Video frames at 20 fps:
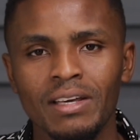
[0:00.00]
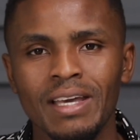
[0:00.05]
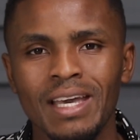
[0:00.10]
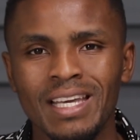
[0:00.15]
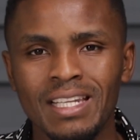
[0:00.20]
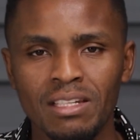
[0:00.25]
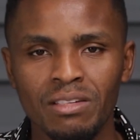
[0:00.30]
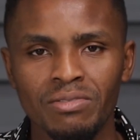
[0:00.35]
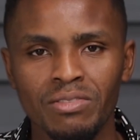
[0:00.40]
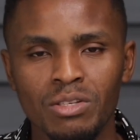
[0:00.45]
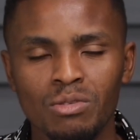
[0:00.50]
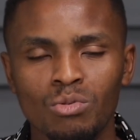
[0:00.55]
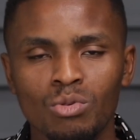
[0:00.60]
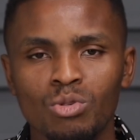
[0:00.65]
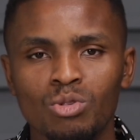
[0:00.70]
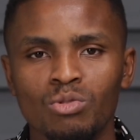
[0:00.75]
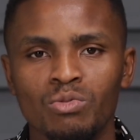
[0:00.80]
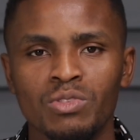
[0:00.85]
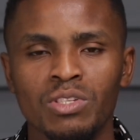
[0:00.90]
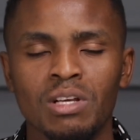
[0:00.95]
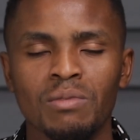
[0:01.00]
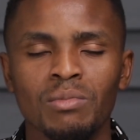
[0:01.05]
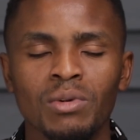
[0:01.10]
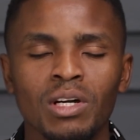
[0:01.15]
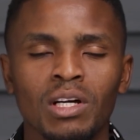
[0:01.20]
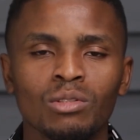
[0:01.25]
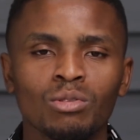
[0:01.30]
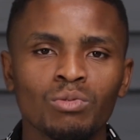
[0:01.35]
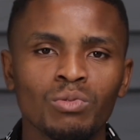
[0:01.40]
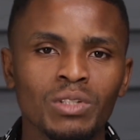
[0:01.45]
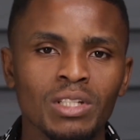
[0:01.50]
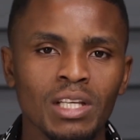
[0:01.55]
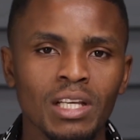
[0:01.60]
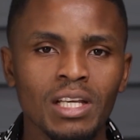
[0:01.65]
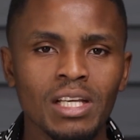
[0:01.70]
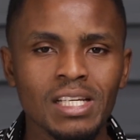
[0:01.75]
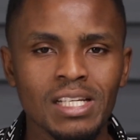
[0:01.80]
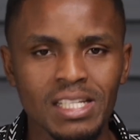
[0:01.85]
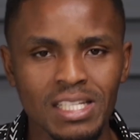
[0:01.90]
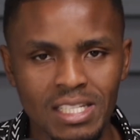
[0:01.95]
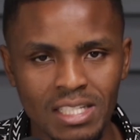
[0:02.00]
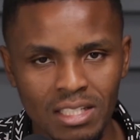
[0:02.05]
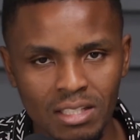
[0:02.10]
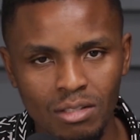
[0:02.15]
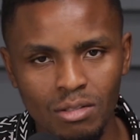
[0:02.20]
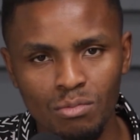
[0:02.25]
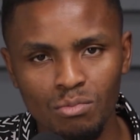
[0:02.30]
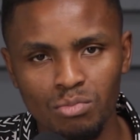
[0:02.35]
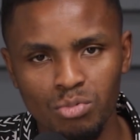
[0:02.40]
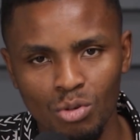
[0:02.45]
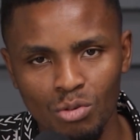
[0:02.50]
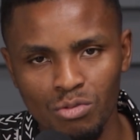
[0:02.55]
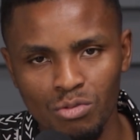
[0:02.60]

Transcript: aider Facebook suffisamment à trouver des clients pour